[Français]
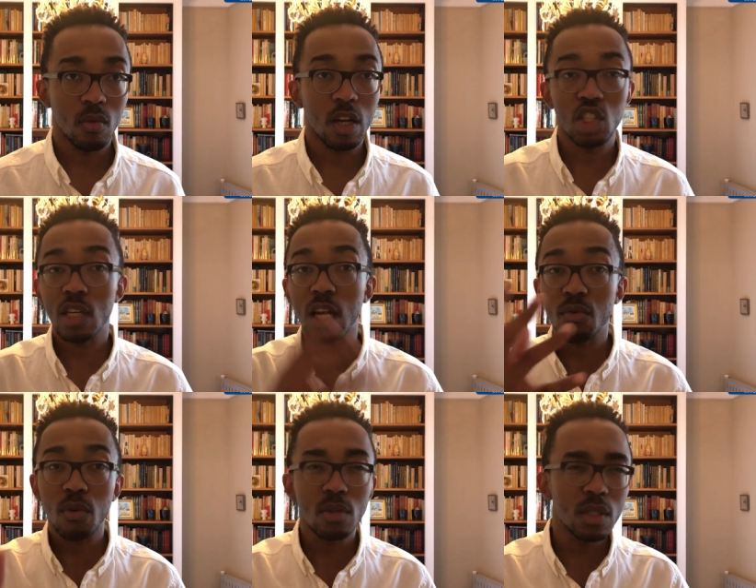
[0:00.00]
Voilà, j'ai un
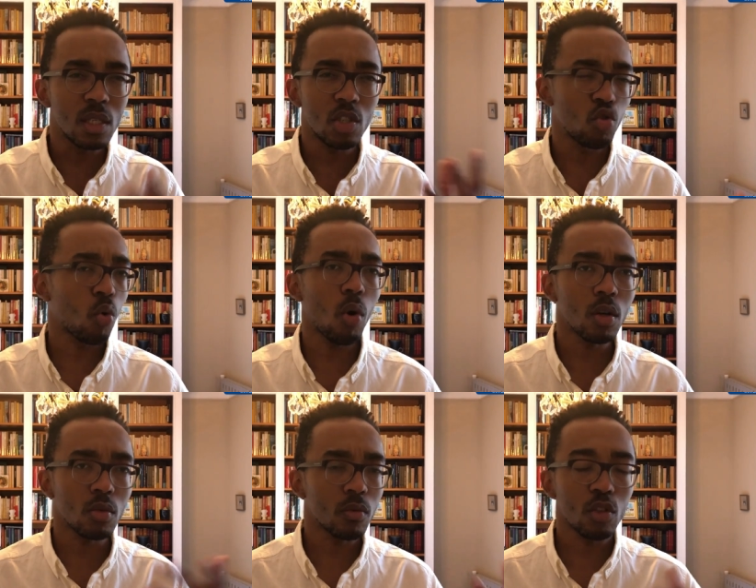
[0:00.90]
iPhone 10, je
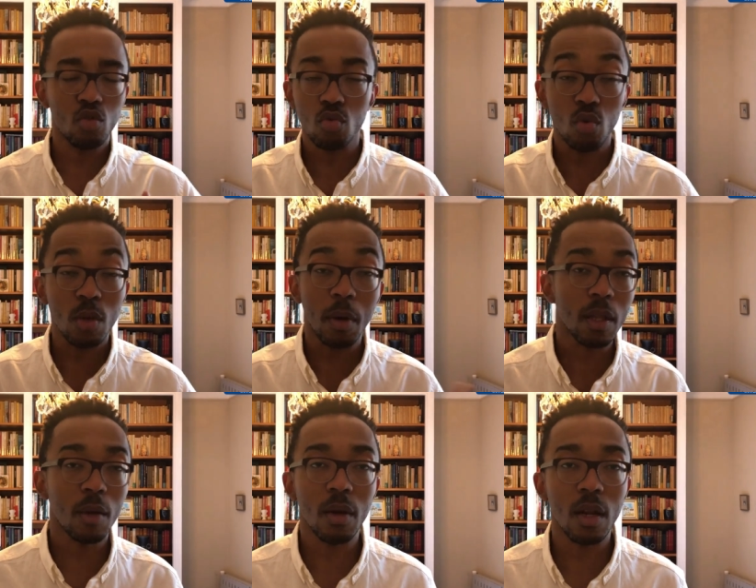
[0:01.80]
crois. Enfin, je ne connais
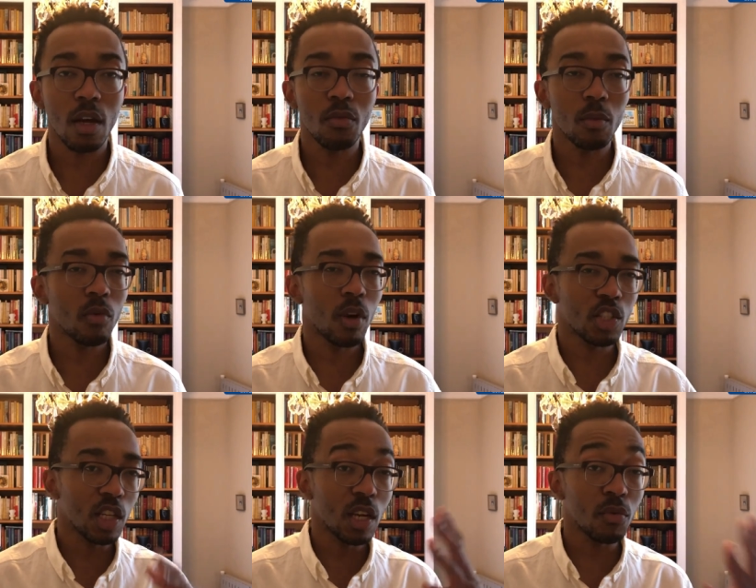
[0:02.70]
pas très bien les iPhones, mais
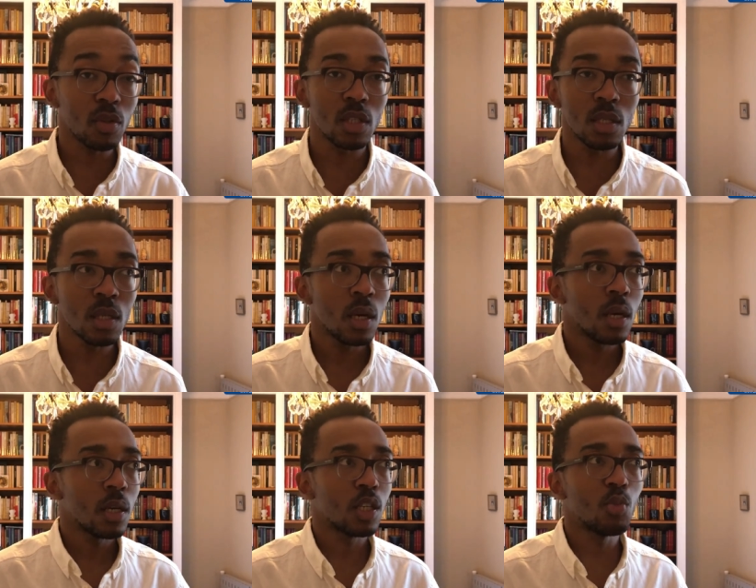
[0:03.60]
voilà, j'ai un iPhone 10
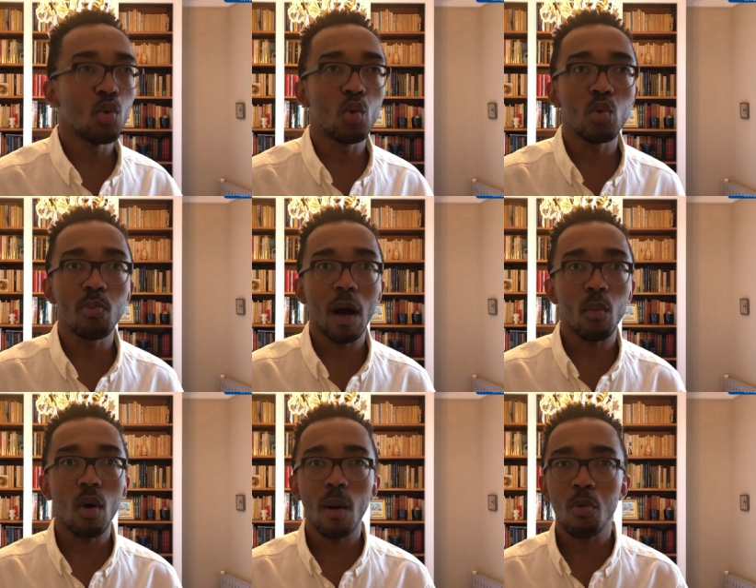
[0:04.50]
qui me coûte
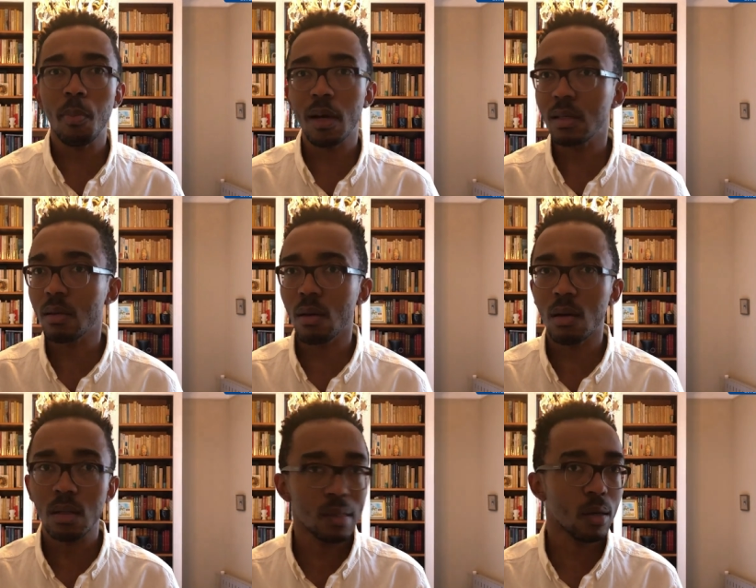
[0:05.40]
par mois à peu près
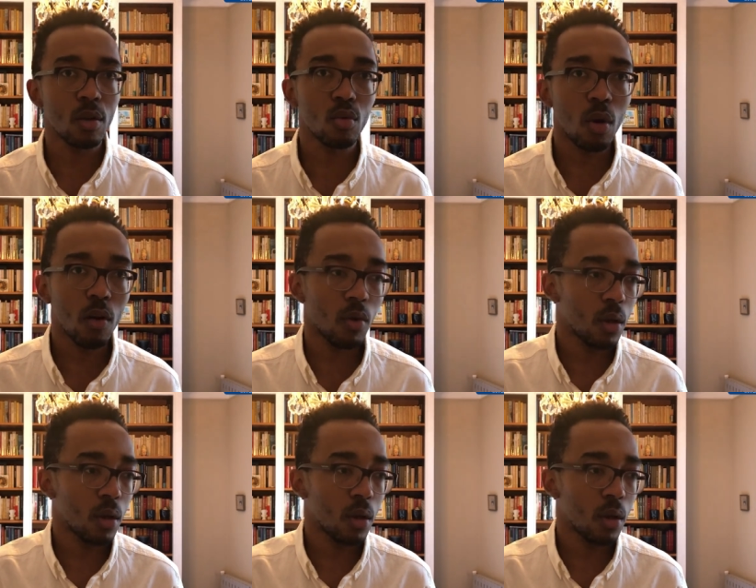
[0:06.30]
150 dollars.